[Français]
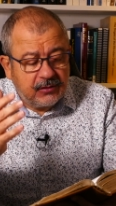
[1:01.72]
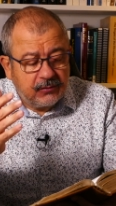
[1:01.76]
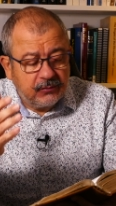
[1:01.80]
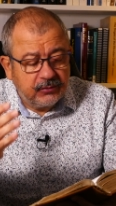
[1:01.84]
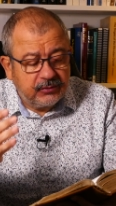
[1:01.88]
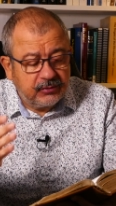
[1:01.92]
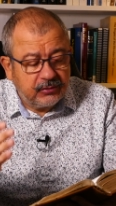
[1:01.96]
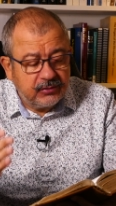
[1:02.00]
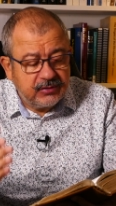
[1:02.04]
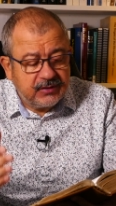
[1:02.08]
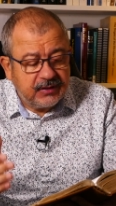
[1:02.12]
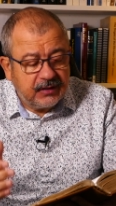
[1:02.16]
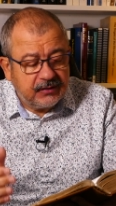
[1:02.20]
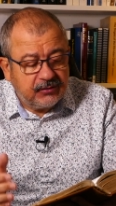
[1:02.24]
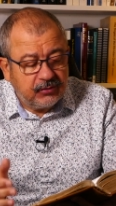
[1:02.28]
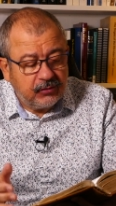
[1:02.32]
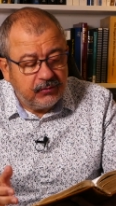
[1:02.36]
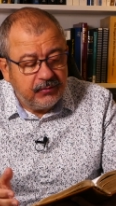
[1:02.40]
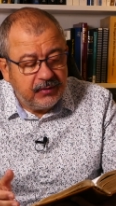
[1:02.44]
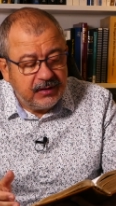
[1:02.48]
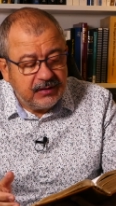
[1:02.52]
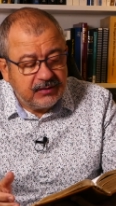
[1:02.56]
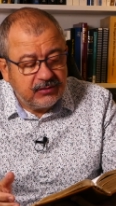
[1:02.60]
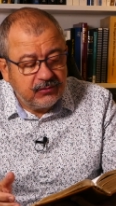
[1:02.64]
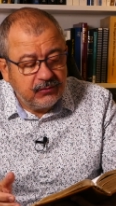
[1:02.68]
contre cette
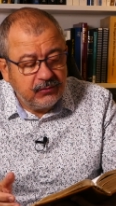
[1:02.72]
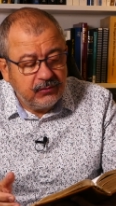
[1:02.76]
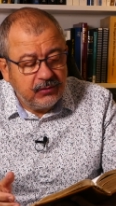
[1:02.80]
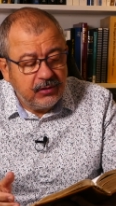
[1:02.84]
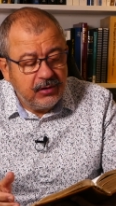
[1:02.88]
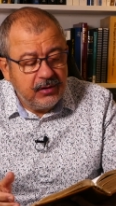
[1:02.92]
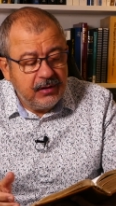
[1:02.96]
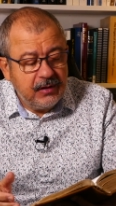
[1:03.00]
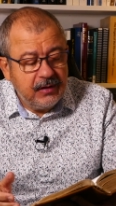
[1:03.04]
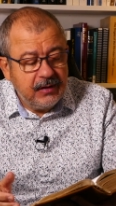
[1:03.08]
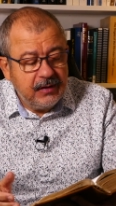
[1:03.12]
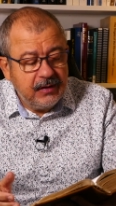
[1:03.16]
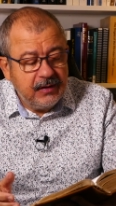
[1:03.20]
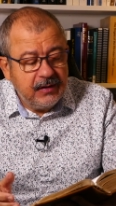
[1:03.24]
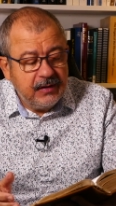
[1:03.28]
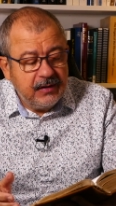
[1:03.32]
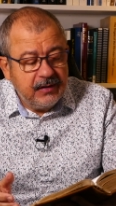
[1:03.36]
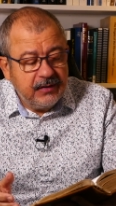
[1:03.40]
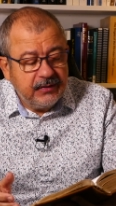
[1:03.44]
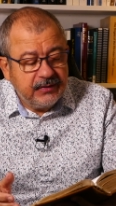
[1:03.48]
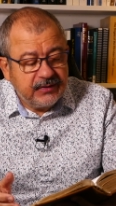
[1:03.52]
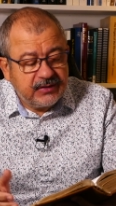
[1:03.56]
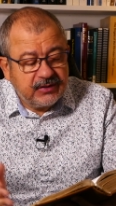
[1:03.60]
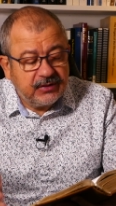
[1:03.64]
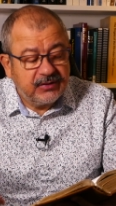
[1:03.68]
maison,
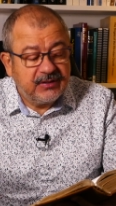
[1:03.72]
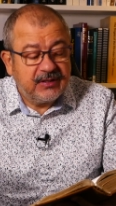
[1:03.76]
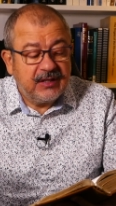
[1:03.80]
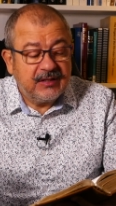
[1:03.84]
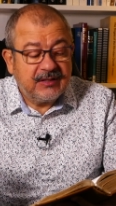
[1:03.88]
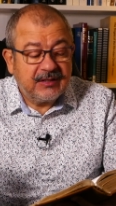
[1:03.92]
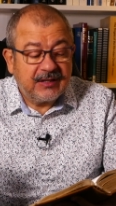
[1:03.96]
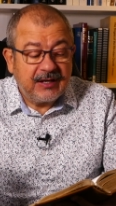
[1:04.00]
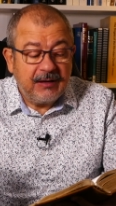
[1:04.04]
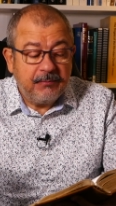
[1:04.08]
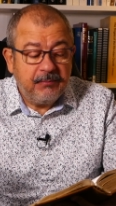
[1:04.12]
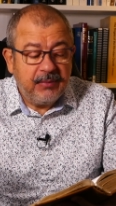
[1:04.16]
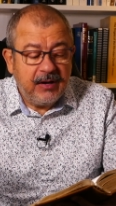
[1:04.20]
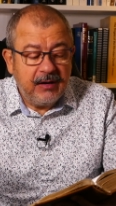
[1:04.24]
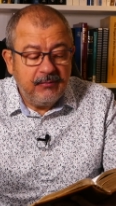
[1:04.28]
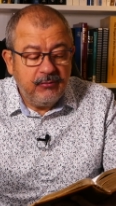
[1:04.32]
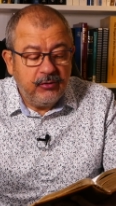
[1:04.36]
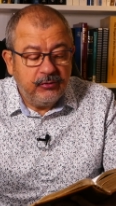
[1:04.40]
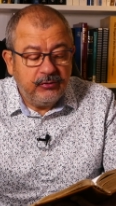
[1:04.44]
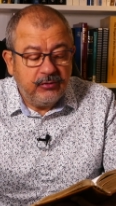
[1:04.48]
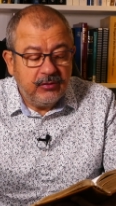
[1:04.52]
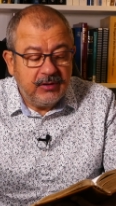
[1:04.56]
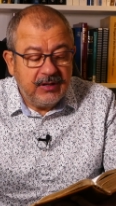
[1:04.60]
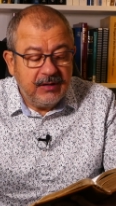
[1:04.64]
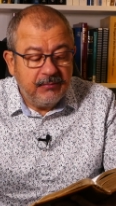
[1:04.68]
sans être
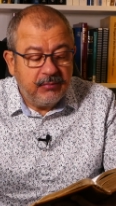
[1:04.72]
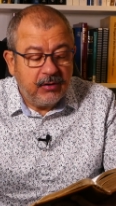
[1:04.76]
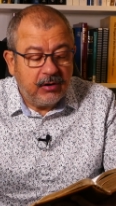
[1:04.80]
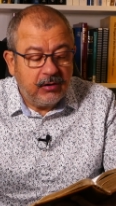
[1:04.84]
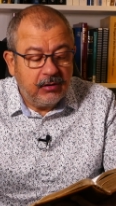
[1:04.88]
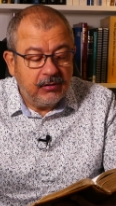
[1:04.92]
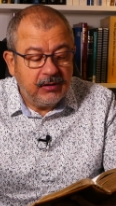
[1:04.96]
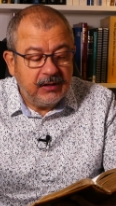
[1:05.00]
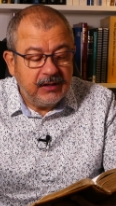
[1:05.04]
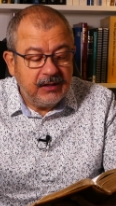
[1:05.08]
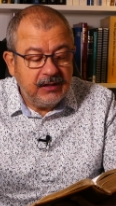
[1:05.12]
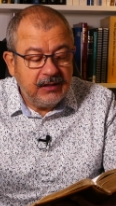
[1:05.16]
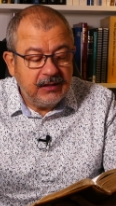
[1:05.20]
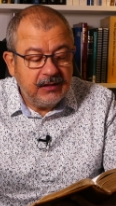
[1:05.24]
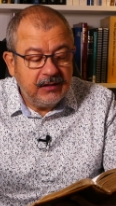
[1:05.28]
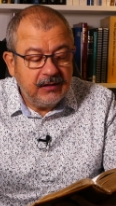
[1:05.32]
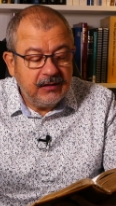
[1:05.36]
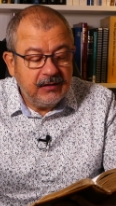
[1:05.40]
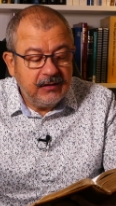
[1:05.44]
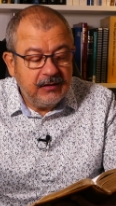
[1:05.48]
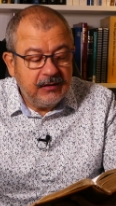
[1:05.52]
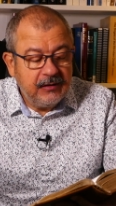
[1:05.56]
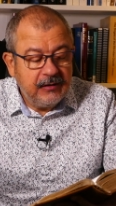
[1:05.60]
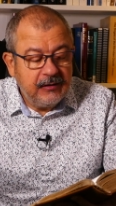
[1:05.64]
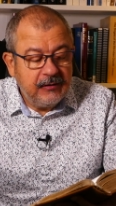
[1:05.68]
capable de l'ébranler,
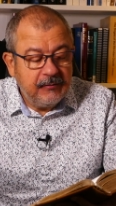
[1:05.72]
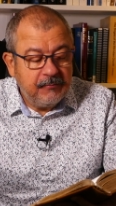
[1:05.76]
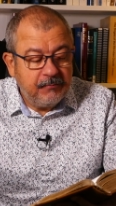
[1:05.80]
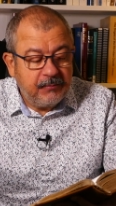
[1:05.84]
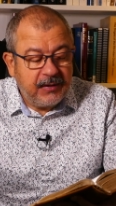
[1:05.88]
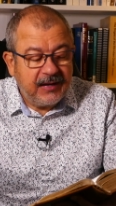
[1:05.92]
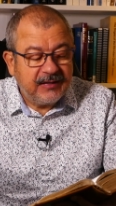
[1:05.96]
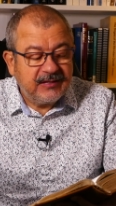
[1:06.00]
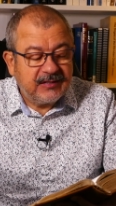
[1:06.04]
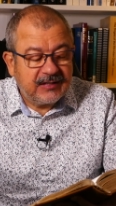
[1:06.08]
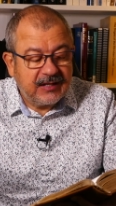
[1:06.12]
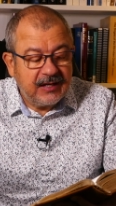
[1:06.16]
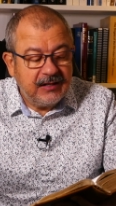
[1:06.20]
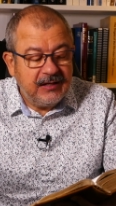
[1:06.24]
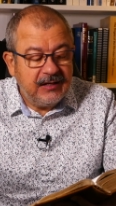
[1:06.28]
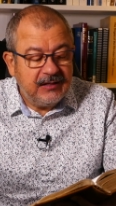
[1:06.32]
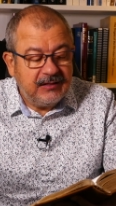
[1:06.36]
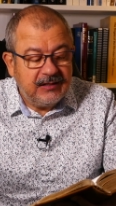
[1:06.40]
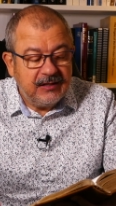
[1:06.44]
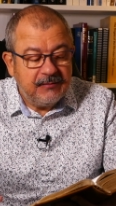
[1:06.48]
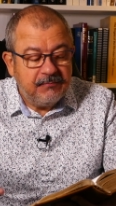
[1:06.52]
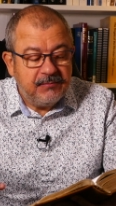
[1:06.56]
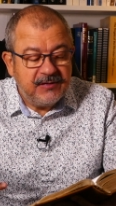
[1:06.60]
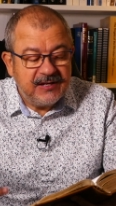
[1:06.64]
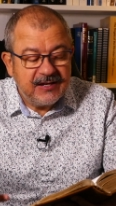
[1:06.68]
parce qu'elle
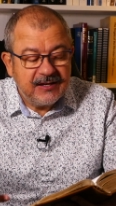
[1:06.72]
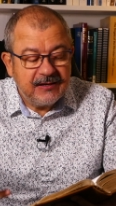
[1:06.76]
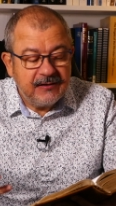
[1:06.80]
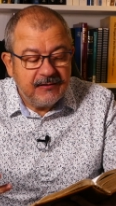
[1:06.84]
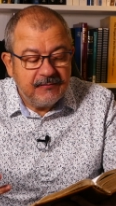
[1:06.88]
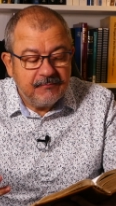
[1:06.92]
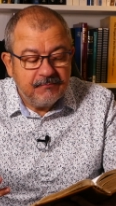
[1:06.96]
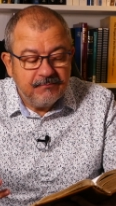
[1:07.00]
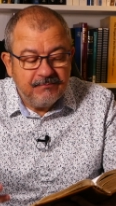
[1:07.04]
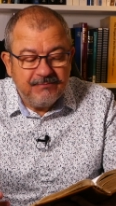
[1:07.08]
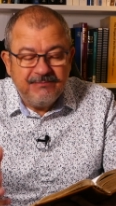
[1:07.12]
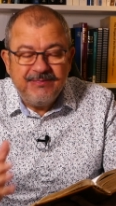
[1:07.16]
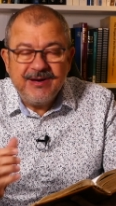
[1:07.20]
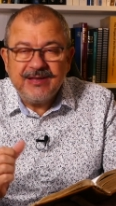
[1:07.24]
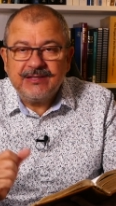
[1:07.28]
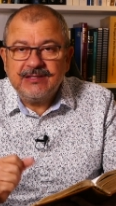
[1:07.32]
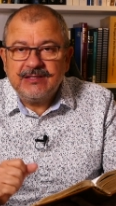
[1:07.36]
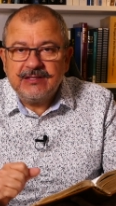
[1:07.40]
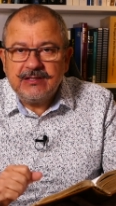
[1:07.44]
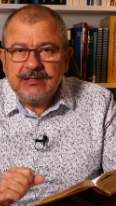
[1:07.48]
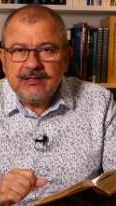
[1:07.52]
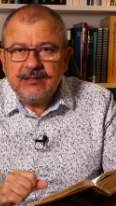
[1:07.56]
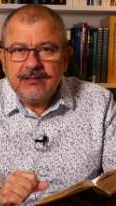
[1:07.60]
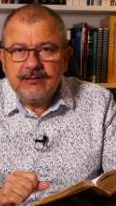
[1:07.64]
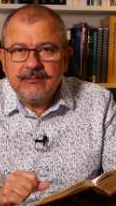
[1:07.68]
était bien
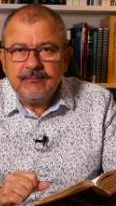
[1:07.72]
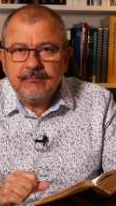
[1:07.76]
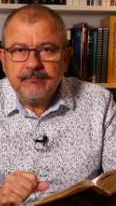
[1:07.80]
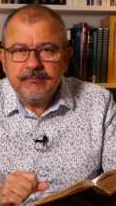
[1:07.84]
bâtie.